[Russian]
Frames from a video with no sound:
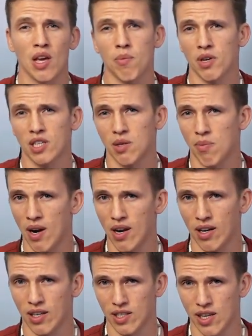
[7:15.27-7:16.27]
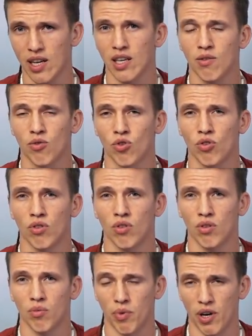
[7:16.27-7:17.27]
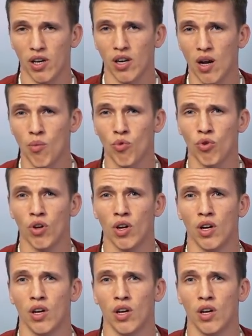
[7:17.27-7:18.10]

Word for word: я максимально растягиваю программу,